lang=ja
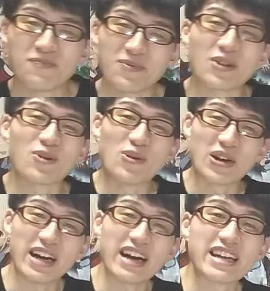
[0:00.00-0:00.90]
うん、こ
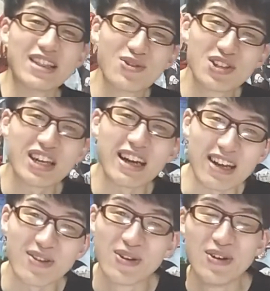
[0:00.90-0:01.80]
れが発見の力
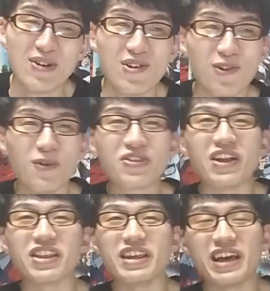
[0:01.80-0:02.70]
かと思っ
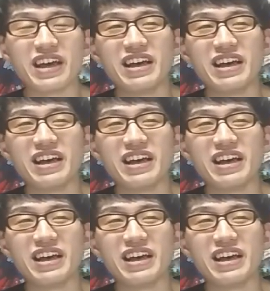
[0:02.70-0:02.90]
たんでね